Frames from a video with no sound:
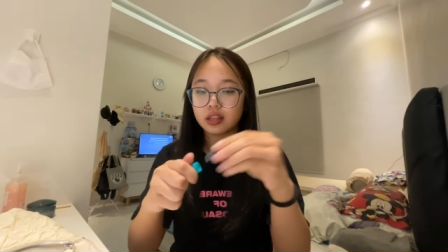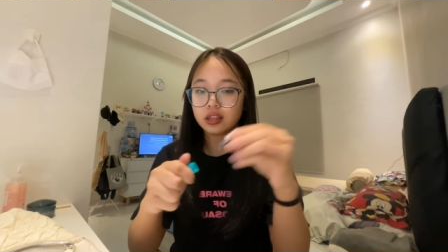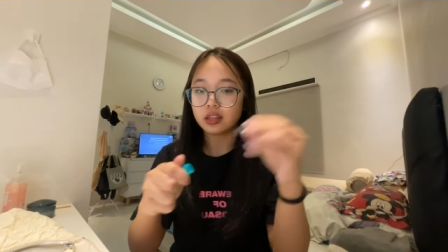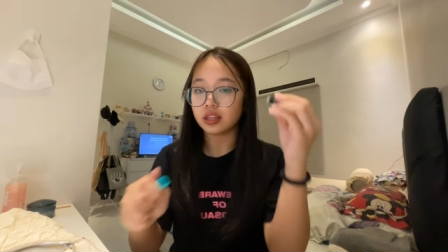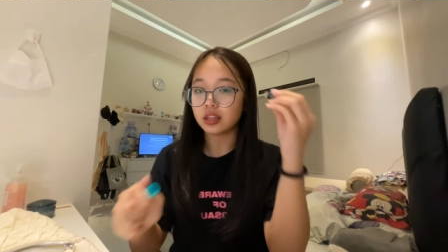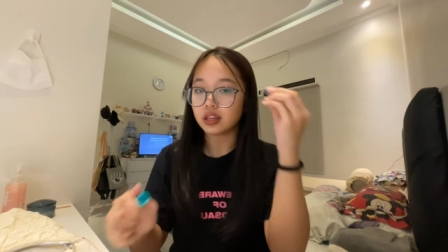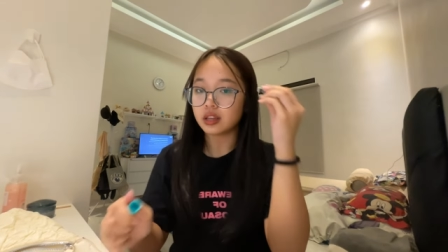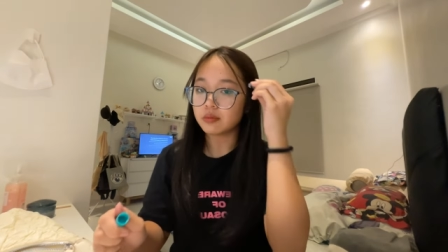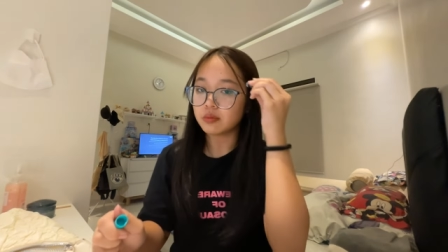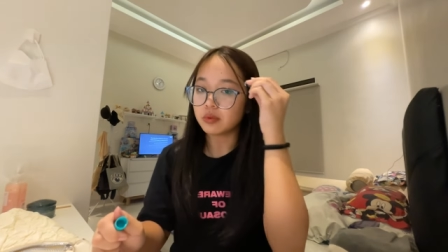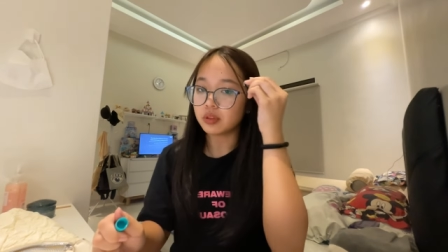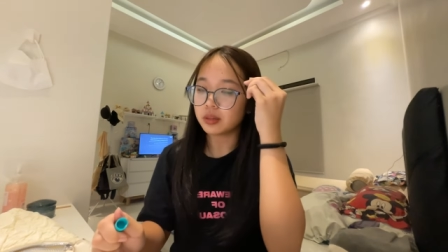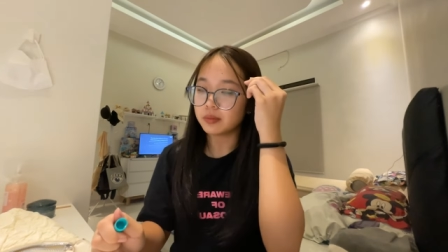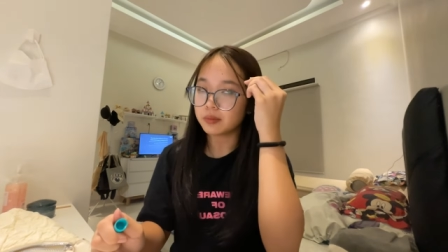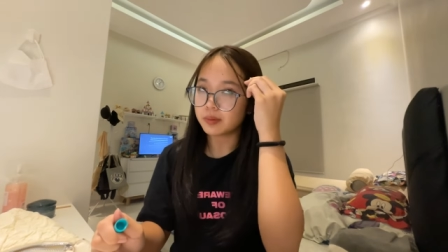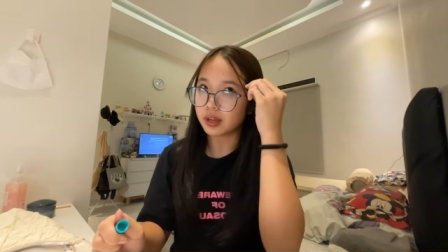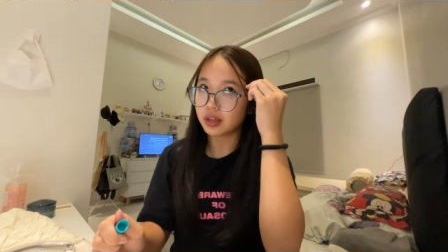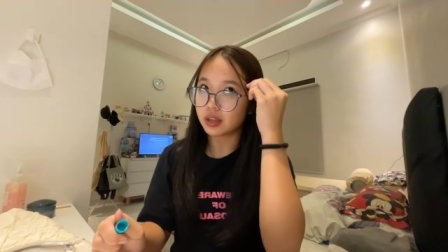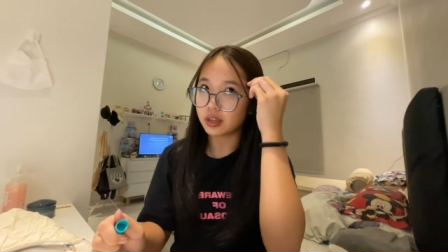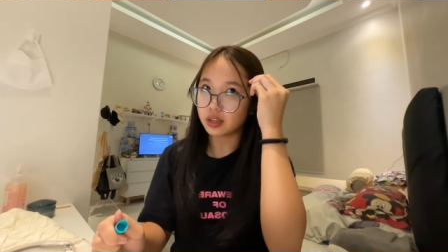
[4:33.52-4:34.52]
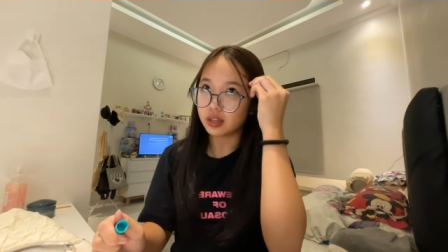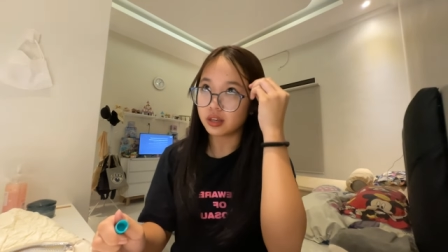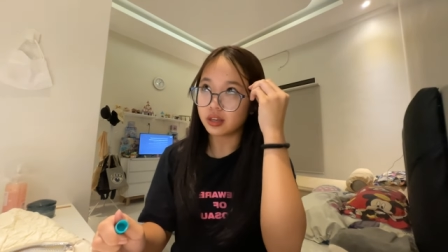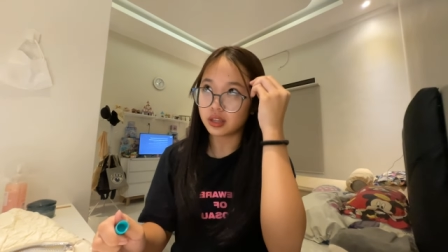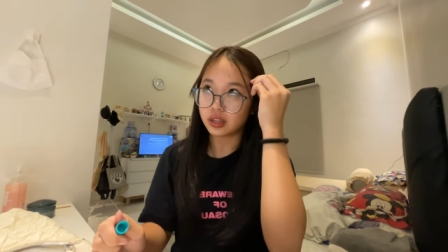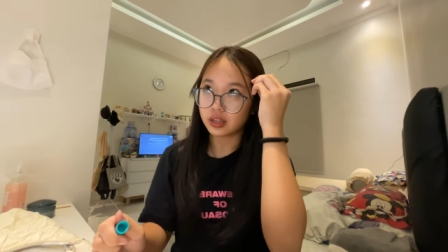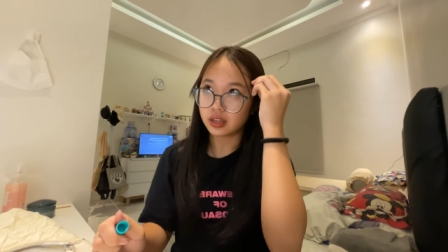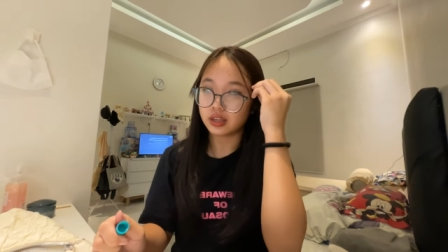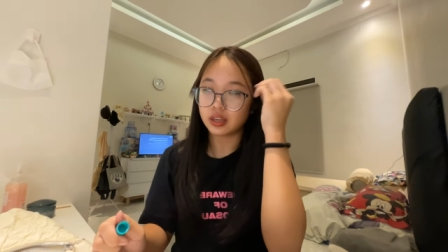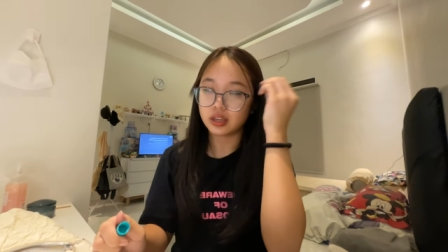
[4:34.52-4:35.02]
jadi buat dipakai
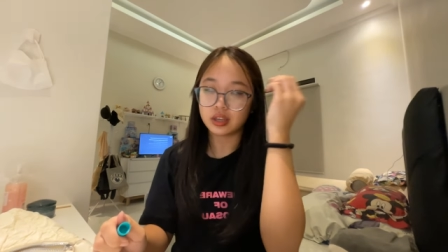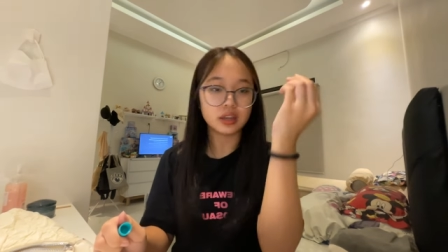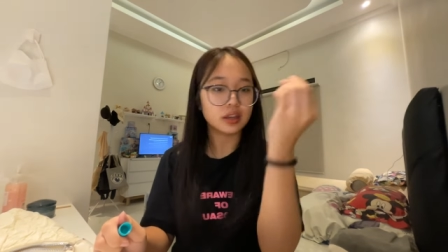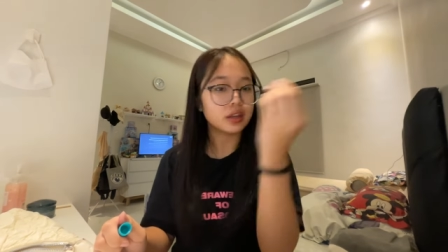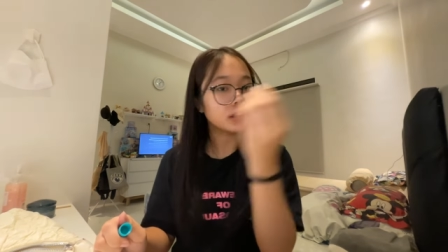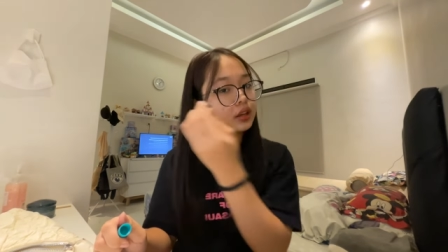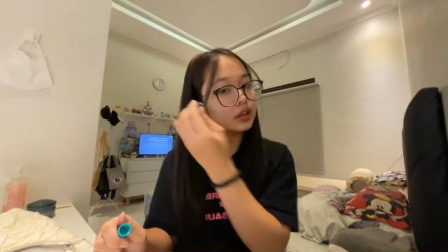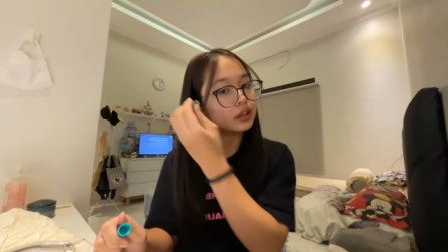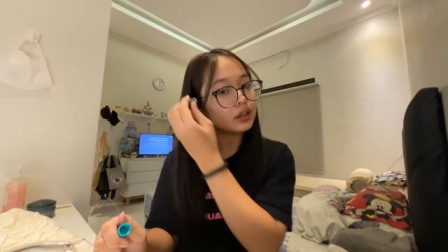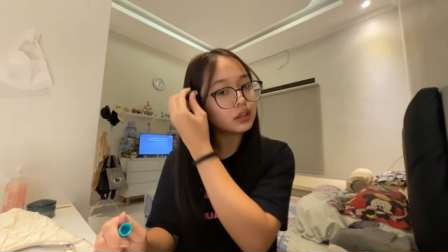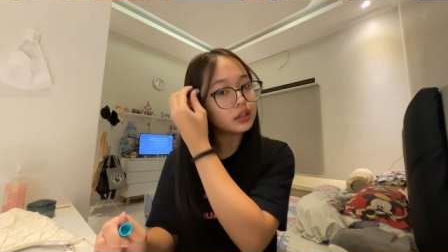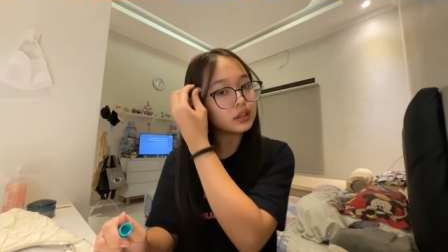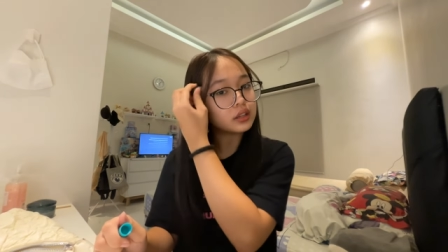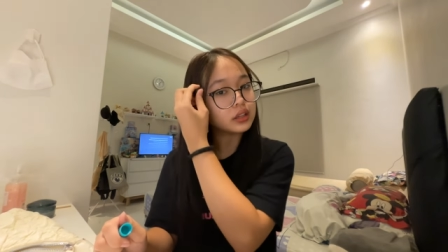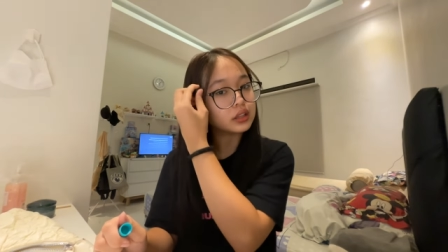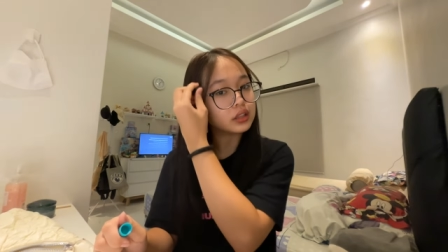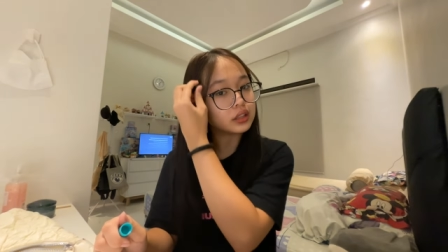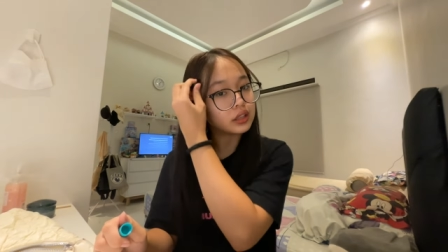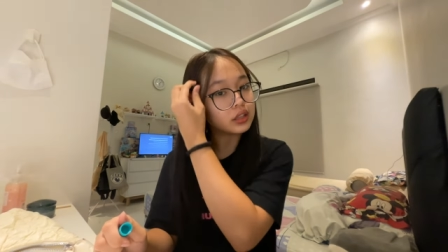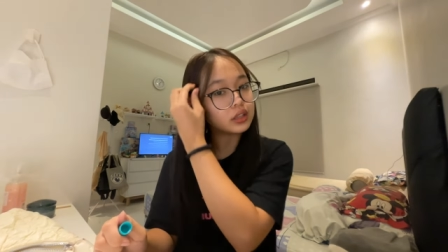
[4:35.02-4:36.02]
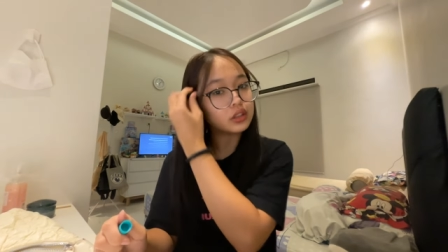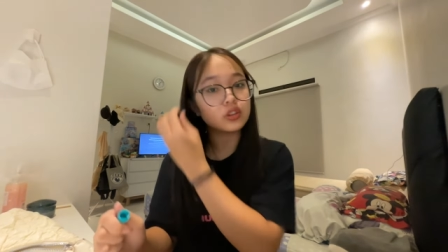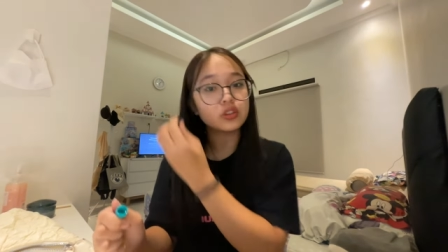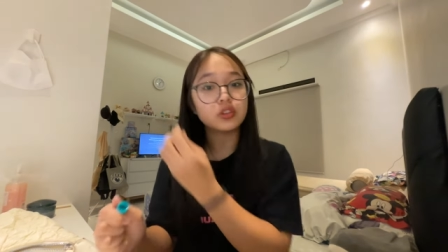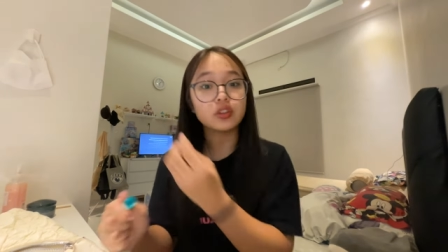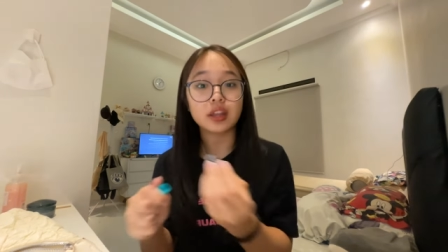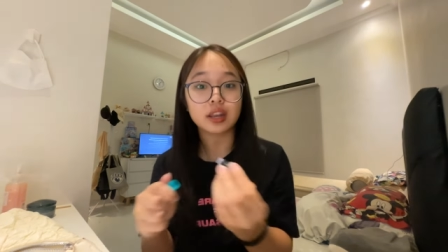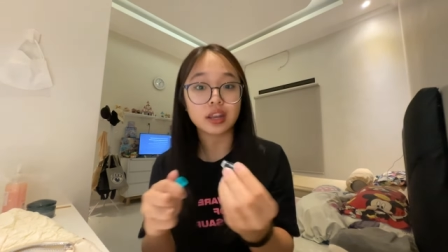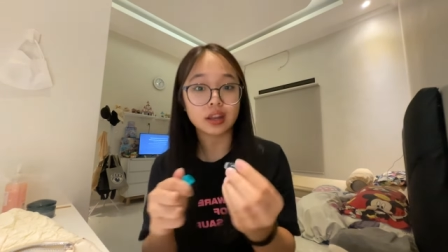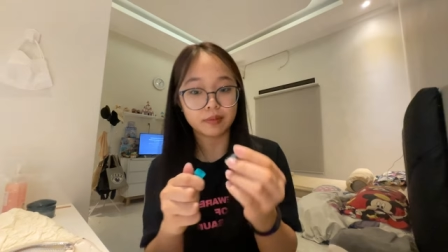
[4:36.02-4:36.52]
gini ini itu
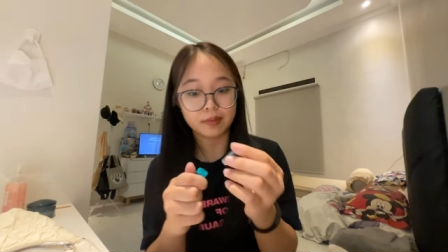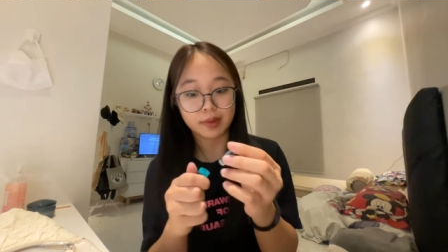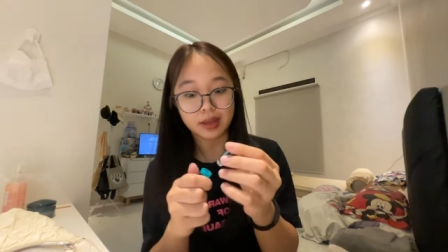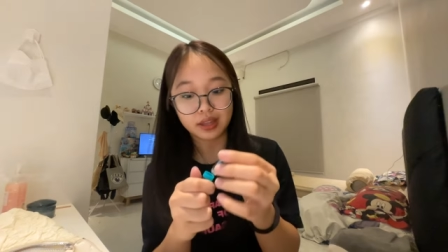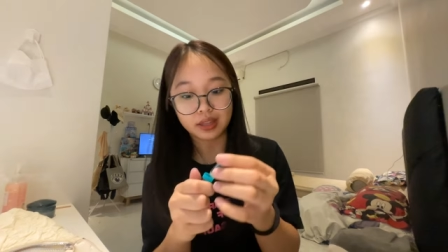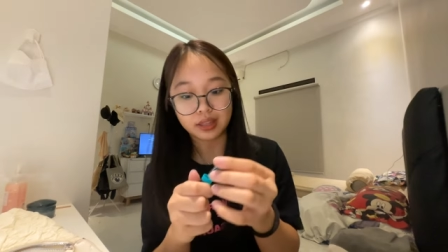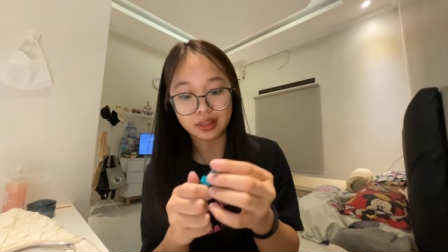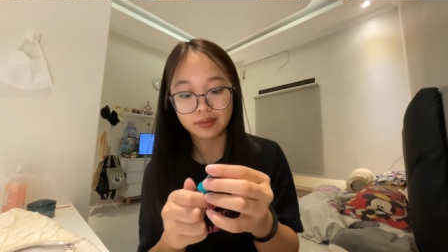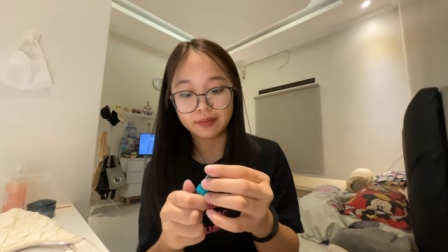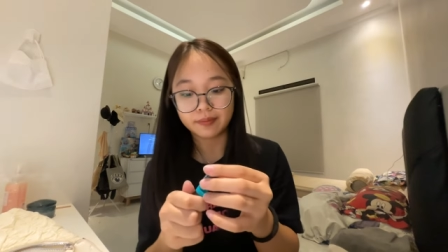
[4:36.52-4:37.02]
tuh enak banget